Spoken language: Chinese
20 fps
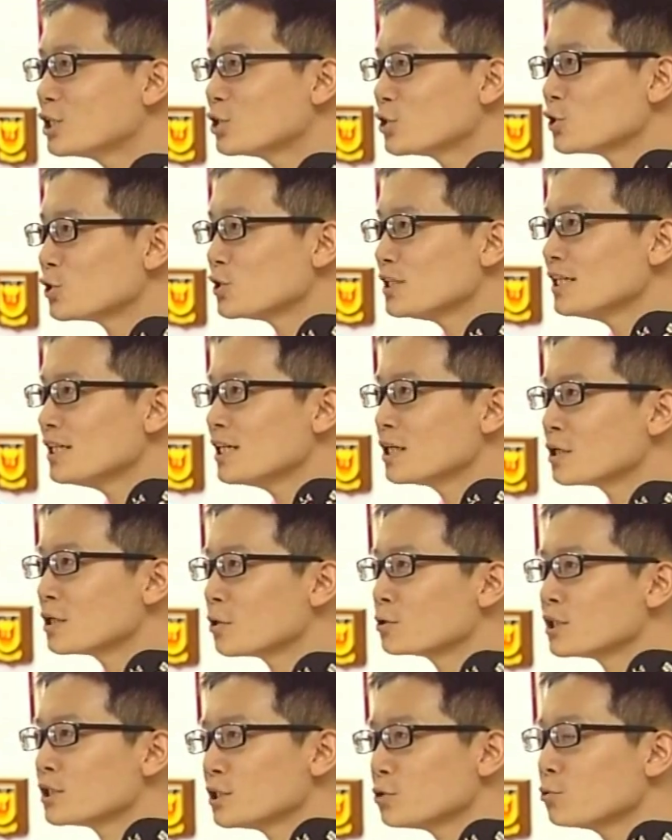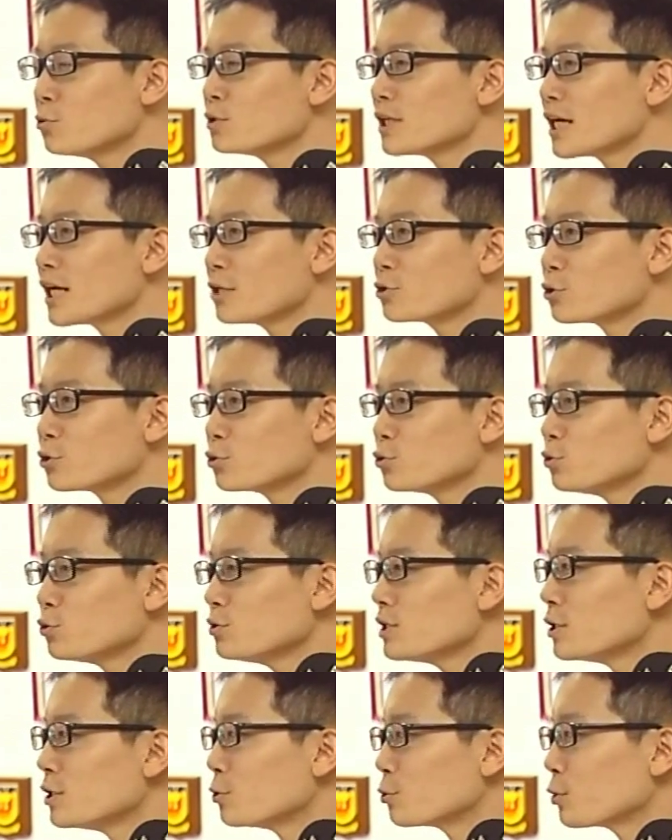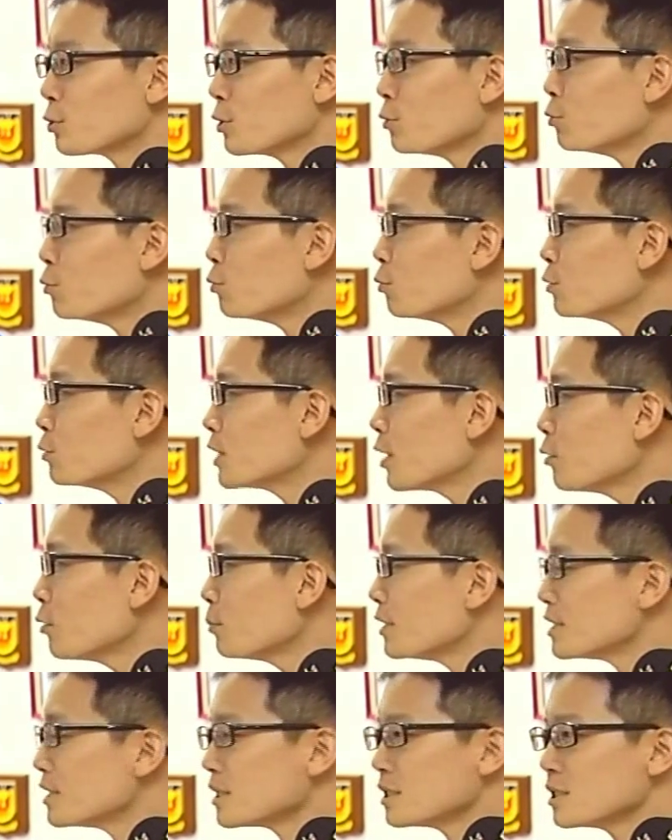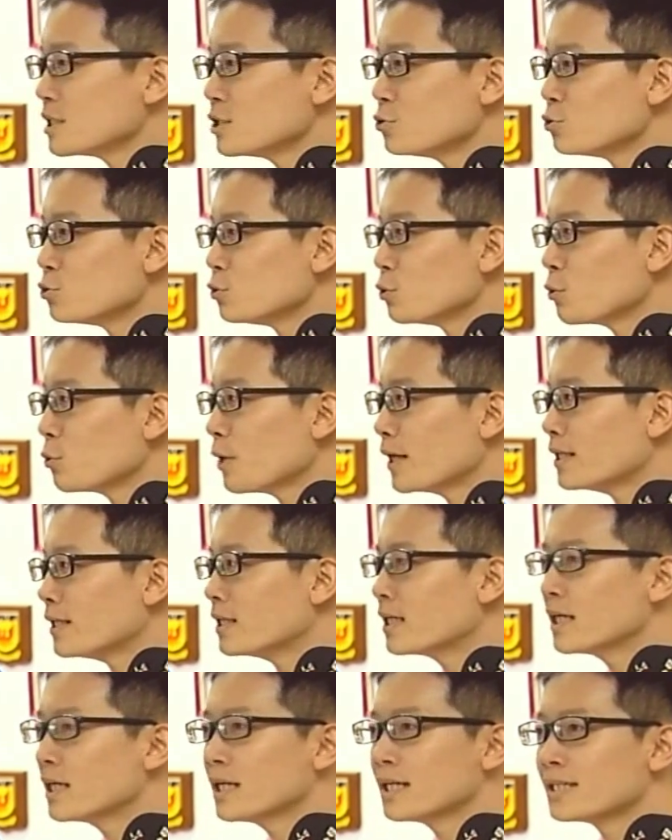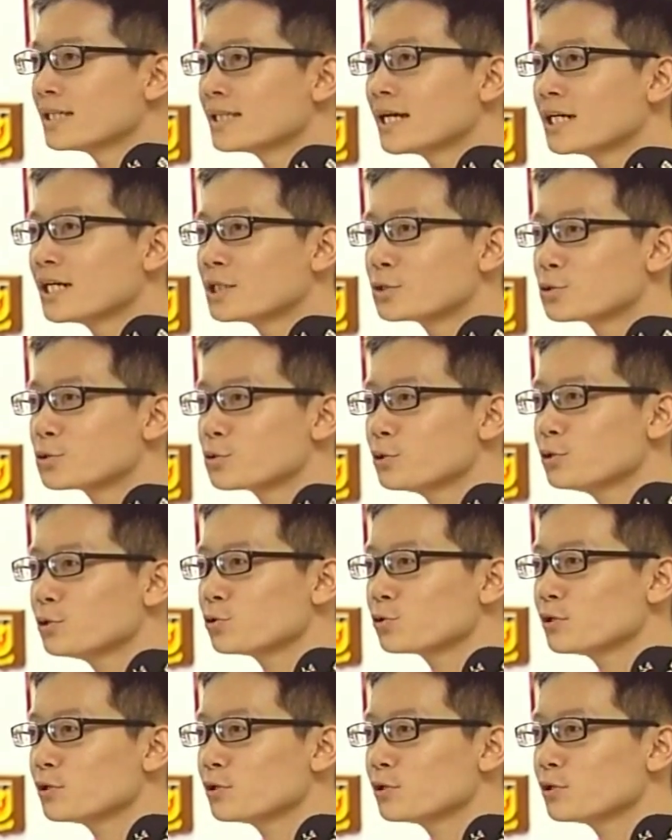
的职业，其实我是刚从军人退伍。那我本身是军官，那所以